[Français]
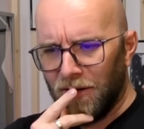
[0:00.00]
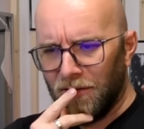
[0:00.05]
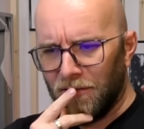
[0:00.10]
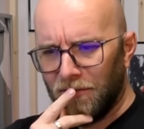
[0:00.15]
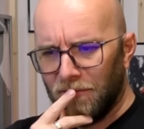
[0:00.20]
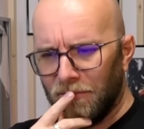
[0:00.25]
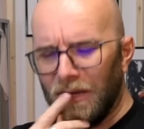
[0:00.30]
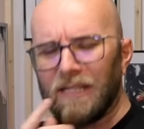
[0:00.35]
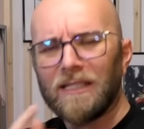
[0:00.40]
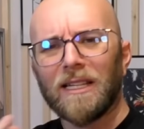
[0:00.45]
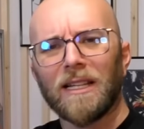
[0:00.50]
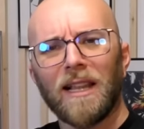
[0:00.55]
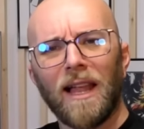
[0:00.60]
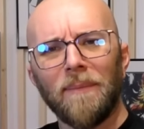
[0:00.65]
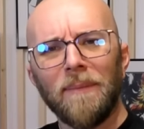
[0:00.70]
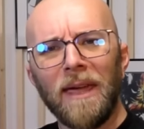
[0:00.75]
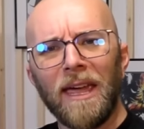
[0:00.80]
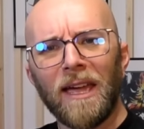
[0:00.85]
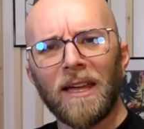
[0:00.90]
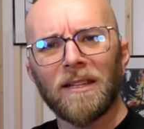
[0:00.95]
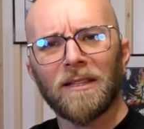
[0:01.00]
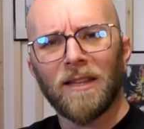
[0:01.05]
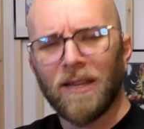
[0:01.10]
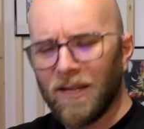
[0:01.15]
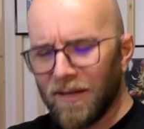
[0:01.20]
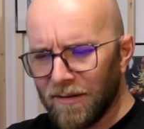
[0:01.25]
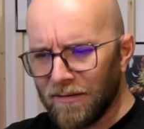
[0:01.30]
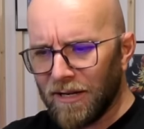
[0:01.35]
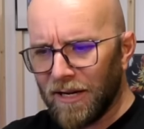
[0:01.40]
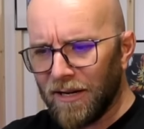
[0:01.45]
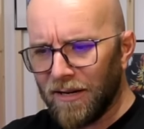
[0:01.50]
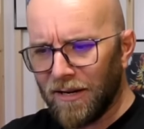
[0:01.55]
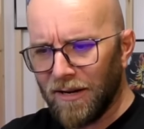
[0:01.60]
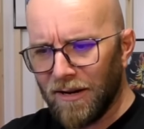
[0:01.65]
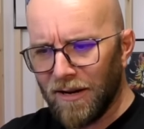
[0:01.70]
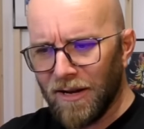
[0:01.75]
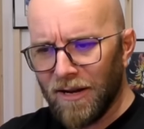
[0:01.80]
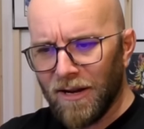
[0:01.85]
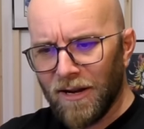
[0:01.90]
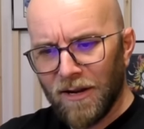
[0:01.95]
mais, c'est de la merde
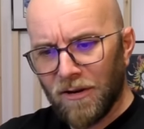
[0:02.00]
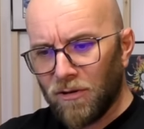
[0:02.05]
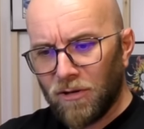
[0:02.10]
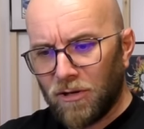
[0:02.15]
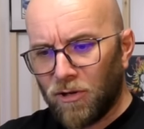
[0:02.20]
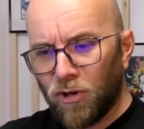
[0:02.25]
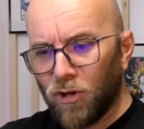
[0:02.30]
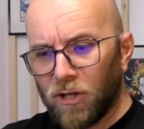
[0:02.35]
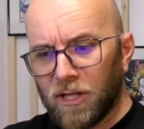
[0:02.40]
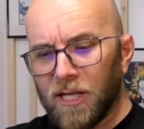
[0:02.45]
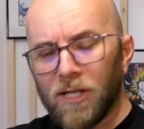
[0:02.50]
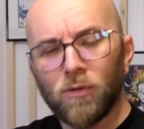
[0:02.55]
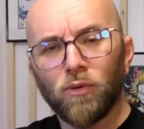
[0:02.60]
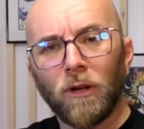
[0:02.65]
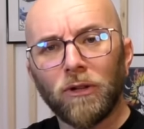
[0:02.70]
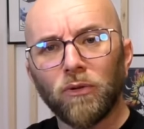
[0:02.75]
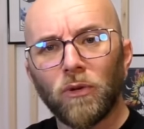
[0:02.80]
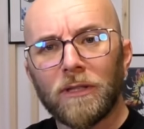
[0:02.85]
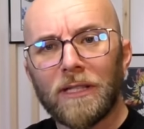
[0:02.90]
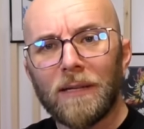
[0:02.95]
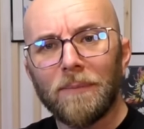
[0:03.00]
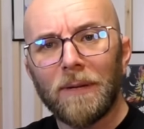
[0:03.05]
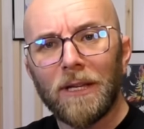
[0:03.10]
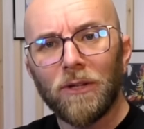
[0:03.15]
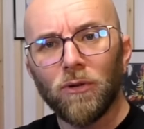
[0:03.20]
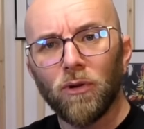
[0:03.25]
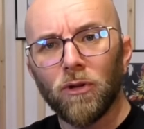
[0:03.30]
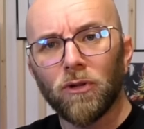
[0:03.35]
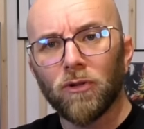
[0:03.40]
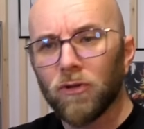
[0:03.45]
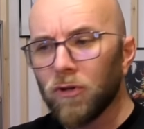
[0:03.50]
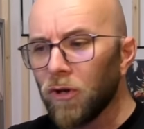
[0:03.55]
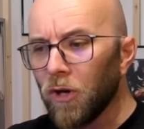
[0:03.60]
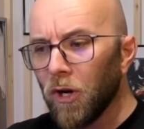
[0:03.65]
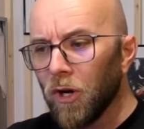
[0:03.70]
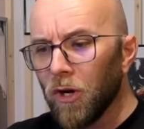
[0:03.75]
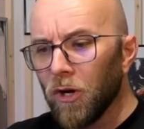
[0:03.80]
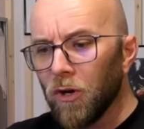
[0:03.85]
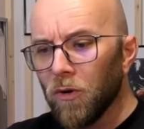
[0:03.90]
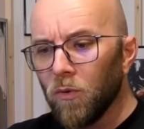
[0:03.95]
Que soit soit de 10 minutes
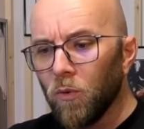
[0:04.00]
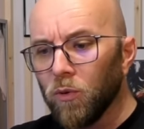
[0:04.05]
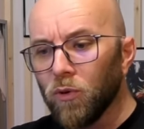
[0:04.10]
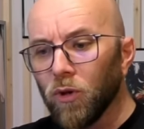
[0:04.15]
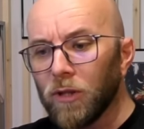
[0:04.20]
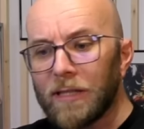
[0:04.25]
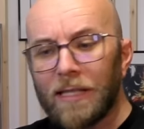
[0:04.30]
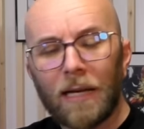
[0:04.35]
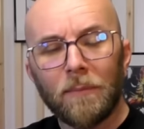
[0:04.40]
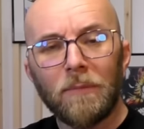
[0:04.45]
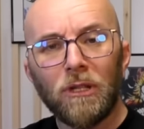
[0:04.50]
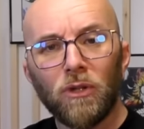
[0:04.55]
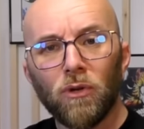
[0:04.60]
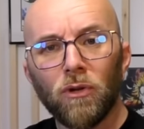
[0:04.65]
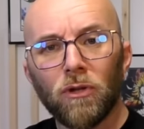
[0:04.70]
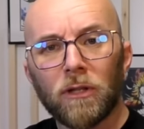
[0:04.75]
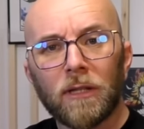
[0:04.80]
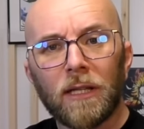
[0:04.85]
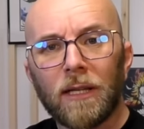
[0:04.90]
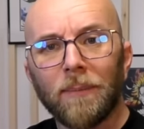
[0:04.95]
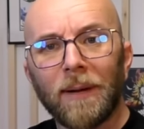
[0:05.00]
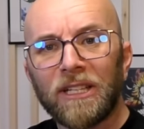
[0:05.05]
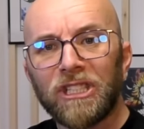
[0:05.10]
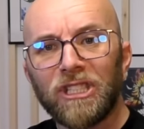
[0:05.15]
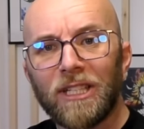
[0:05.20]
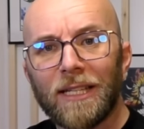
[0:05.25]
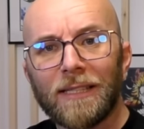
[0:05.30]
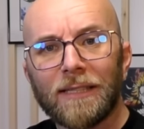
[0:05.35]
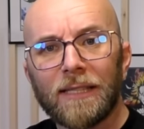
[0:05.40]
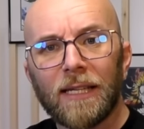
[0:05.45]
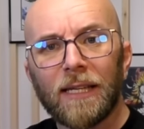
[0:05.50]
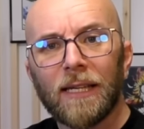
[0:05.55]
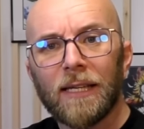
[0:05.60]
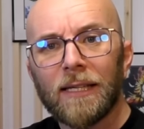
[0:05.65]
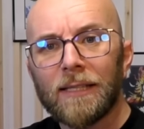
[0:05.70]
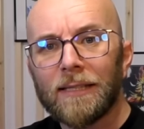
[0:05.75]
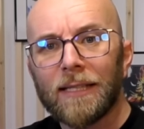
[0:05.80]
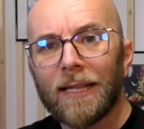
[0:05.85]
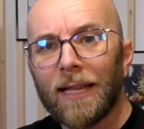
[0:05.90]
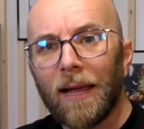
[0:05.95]
ou de 5 minutes, les matchs d'essai,
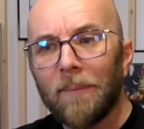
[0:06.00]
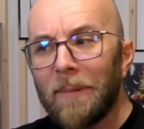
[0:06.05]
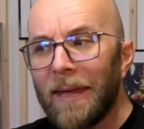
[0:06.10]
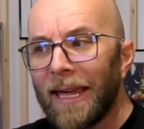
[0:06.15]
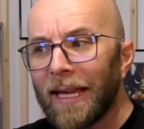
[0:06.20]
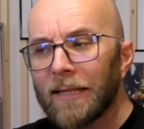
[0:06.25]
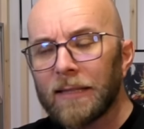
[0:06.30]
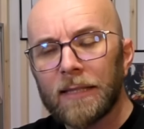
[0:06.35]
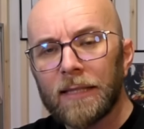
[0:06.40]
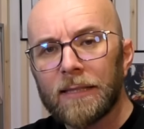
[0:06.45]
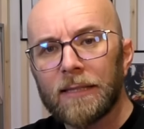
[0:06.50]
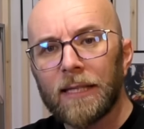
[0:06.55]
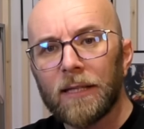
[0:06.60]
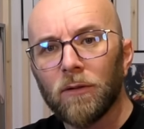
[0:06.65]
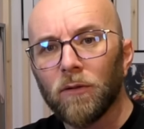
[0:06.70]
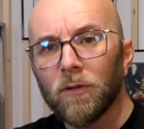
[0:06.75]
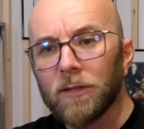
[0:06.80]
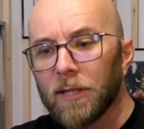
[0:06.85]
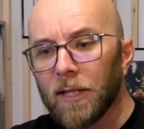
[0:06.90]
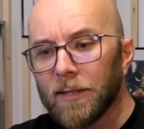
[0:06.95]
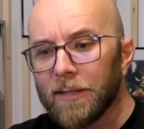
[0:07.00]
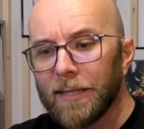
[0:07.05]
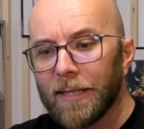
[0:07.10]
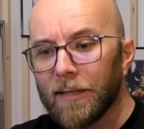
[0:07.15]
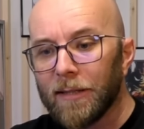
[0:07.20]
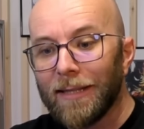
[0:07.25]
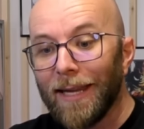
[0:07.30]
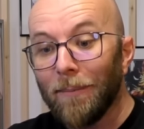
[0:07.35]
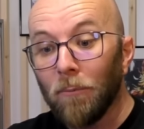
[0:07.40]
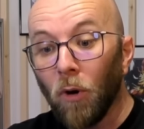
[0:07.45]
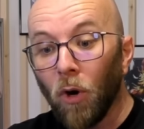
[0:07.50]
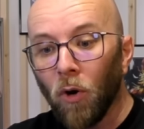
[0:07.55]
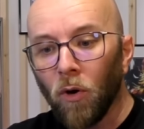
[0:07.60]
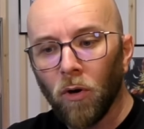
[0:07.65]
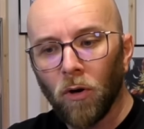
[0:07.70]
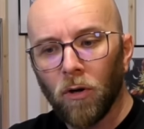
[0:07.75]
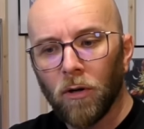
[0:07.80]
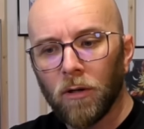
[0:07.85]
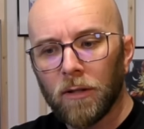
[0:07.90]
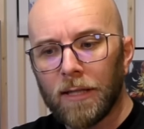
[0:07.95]
c'est de la merde C'est une, démo
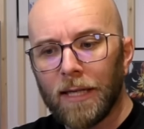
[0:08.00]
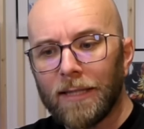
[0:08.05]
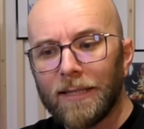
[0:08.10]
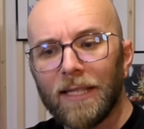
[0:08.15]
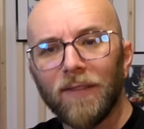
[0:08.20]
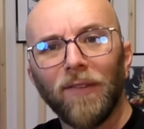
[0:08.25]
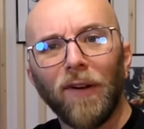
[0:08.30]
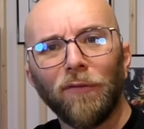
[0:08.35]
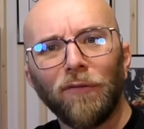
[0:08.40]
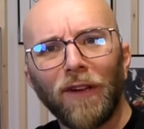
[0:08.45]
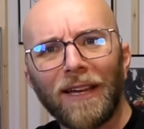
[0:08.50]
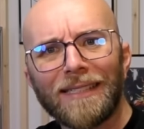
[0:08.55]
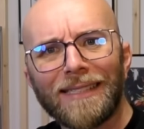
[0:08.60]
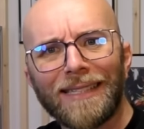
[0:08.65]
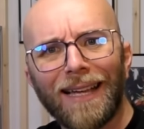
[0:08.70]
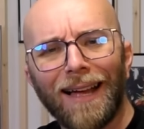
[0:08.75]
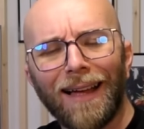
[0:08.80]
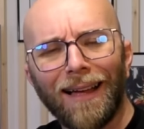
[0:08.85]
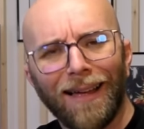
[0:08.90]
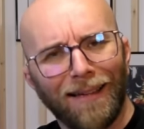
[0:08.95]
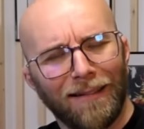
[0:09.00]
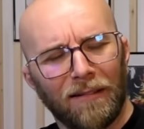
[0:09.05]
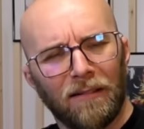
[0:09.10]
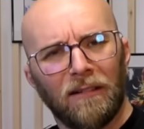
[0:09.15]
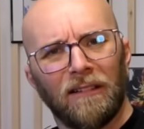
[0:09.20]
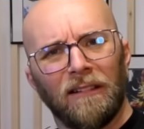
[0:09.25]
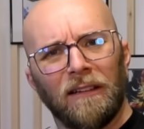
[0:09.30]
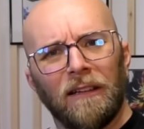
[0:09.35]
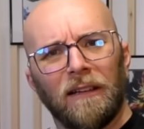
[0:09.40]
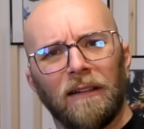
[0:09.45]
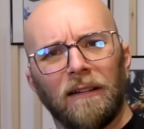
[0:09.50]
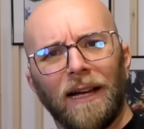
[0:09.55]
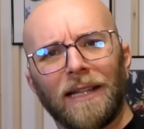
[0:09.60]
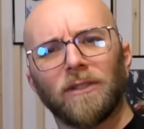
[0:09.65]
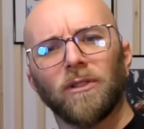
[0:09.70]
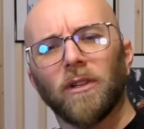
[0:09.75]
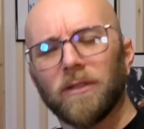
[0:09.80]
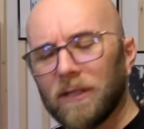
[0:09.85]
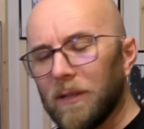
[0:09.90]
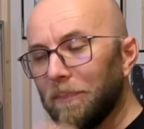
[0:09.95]
qui, qui va faire ça
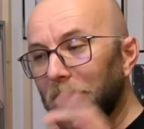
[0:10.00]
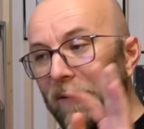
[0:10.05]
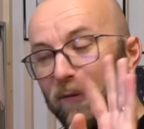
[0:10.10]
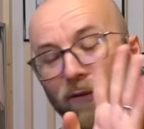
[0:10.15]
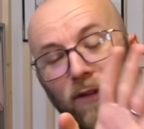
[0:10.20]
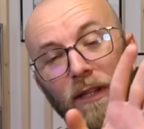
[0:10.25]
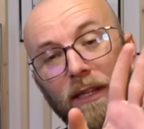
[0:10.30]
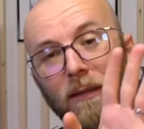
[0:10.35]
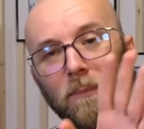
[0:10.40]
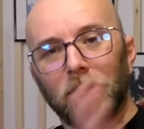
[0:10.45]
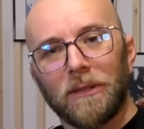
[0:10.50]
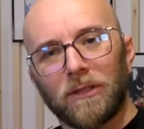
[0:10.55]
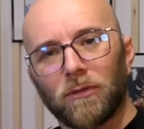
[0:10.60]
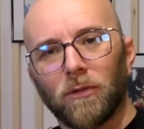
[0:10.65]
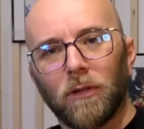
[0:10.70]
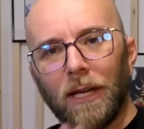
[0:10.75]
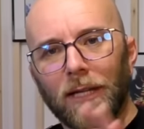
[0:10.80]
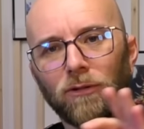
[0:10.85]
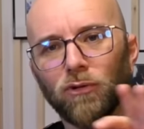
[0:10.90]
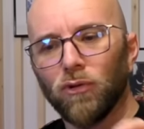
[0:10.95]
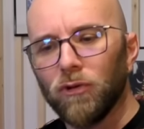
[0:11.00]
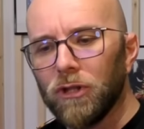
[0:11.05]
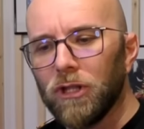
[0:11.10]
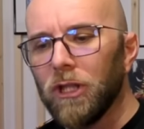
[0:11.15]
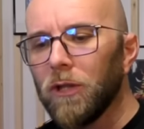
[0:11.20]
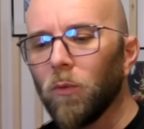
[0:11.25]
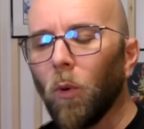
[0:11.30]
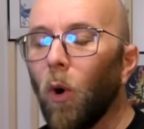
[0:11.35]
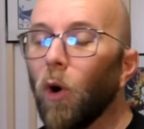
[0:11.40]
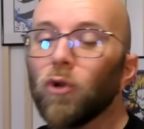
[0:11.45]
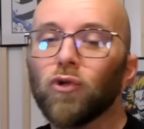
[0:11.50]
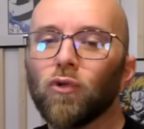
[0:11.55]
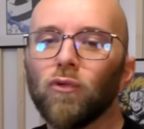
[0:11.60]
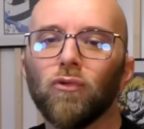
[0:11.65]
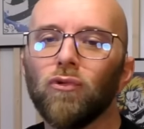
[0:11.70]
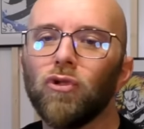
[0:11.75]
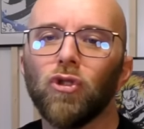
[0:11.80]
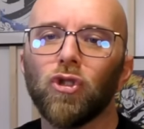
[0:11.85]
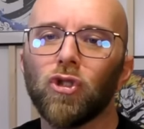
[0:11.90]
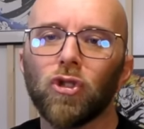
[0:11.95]
Attends, c'est pas fini. Parce que là, tu te dis, oh,
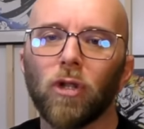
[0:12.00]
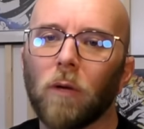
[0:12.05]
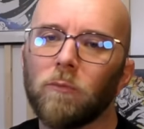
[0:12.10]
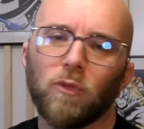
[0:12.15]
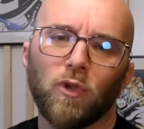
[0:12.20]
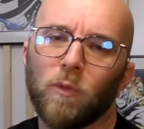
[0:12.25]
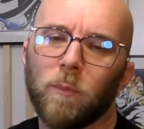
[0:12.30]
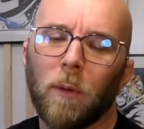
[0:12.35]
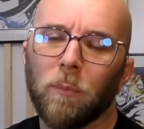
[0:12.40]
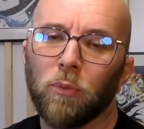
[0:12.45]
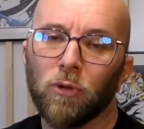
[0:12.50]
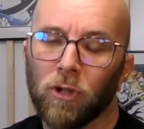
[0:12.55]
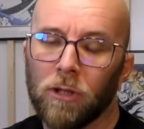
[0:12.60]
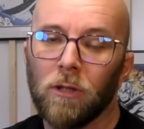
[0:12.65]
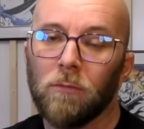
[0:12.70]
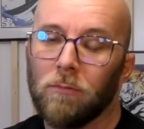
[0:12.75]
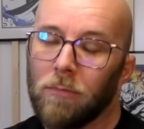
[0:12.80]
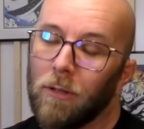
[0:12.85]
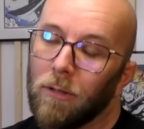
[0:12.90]
ils disent ça, mais c'est pas possible.